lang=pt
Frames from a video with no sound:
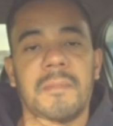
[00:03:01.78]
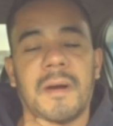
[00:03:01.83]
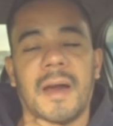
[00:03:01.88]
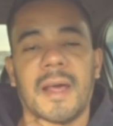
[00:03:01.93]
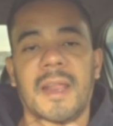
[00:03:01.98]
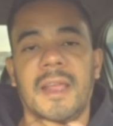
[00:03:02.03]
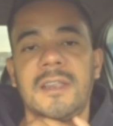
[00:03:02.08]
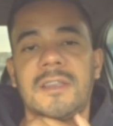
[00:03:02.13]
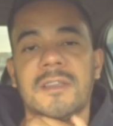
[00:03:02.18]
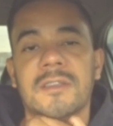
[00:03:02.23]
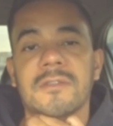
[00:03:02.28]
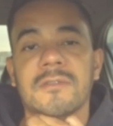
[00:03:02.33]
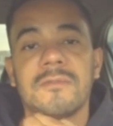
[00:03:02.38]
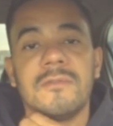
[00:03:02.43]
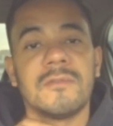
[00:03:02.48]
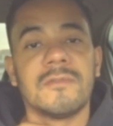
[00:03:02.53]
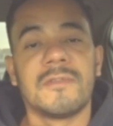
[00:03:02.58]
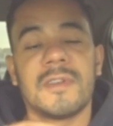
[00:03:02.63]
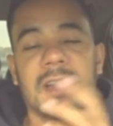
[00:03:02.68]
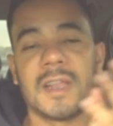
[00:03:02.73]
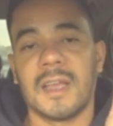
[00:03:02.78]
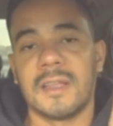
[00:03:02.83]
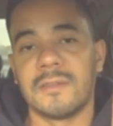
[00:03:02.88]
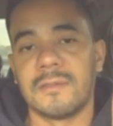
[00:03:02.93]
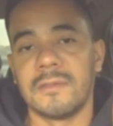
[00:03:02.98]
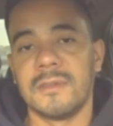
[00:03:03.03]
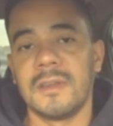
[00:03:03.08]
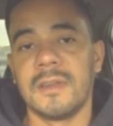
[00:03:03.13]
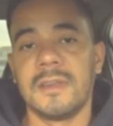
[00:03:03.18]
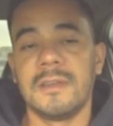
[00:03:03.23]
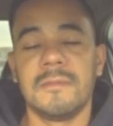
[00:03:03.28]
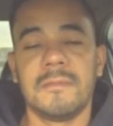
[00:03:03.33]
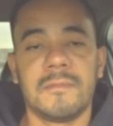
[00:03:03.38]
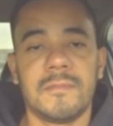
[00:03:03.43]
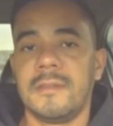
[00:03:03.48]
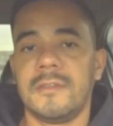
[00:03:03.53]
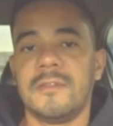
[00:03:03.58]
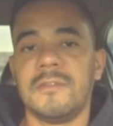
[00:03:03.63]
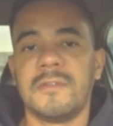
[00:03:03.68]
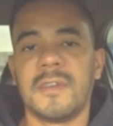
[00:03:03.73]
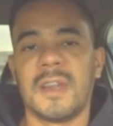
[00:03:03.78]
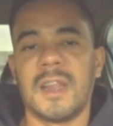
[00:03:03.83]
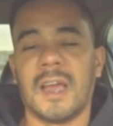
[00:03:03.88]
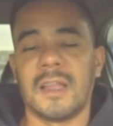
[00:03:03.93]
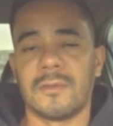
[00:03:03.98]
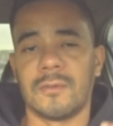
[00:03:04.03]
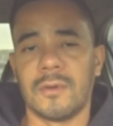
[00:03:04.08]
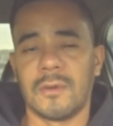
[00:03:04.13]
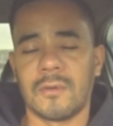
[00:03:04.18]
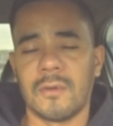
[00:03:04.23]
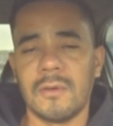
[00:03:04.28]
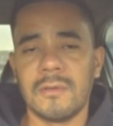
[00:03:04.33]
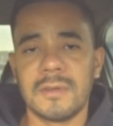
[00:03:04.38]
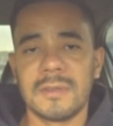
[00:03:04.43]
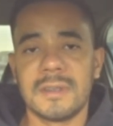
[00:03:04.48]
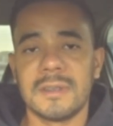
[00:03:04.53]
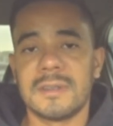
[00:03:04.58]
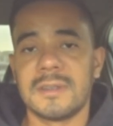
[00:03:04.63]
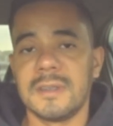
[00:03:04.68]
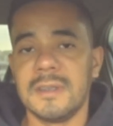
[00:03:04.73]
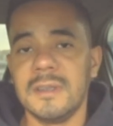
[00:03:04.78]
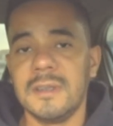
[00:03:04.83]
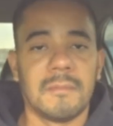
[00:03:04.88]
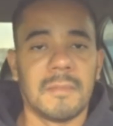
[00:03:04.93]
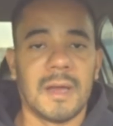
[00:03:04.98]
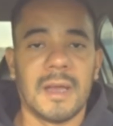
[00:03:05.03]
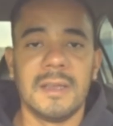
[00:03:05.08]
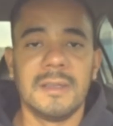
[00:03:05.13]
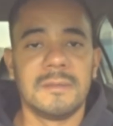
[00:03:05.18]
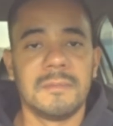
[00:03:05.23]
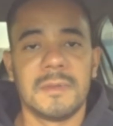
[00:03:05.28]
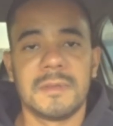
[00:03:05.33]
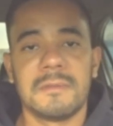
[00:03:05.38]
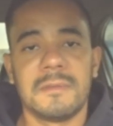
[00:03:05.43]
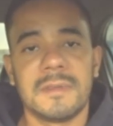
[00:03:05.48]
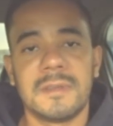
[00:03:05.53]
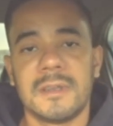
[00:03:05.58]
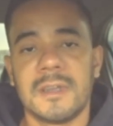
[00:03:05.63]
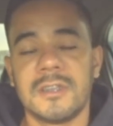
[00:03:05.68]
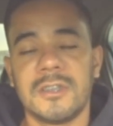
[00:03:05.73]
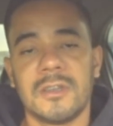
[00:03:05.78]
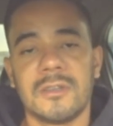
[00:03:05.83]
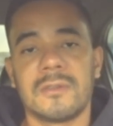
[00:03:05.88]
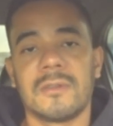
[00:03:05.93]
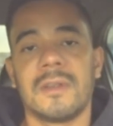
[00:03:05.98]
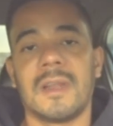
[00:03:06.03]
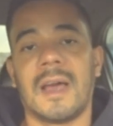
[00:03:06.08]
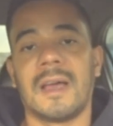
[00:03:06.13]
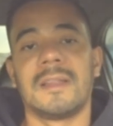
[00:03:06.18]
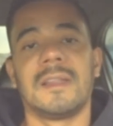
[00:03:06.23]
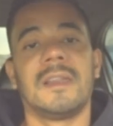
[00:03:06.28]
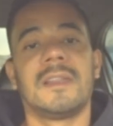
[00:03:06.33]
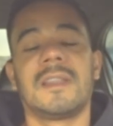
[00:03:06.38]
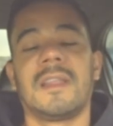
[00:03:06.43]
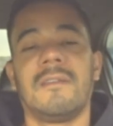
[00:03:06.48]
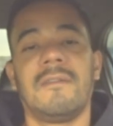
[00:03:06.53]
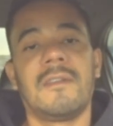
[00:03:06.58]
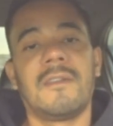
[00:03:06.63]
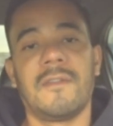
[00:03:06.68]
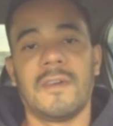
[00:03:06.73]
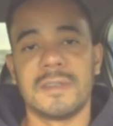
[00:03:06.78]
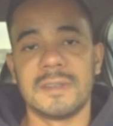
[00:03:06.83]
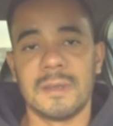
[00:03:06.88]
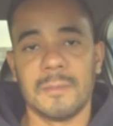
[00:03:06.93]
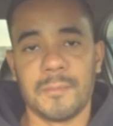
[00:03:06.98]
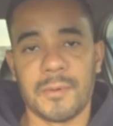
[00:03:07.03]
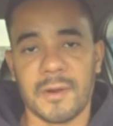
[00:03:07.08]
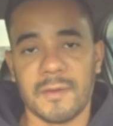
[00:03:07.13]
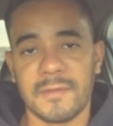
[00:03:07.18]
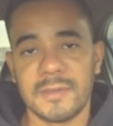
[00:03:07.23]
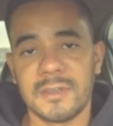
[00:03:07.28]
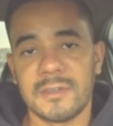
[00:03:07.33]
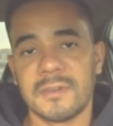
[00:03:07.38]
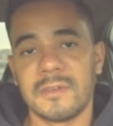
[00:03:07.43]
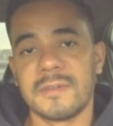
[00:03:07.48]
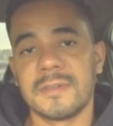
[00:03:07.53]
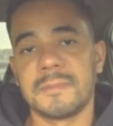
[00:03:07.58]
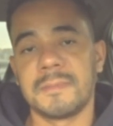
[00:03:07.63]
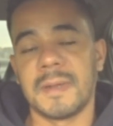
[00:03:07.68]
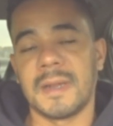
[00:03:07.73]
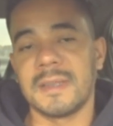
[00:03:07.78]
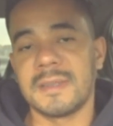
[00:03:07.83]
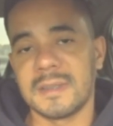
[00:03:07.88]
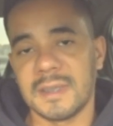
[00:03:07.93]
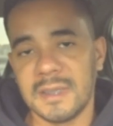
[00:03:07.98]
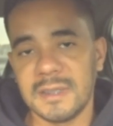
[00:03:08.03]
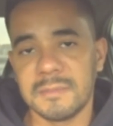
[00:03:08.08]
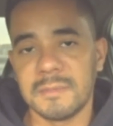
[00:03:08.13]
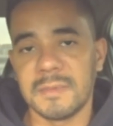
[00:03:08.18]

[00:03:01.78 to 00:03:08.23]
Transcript: parente de um vereador, de um vereador, alguma coisa assim. Mas mesmo assim não adiantou nada. Ele teve que fazer a prova de novo e esperar seis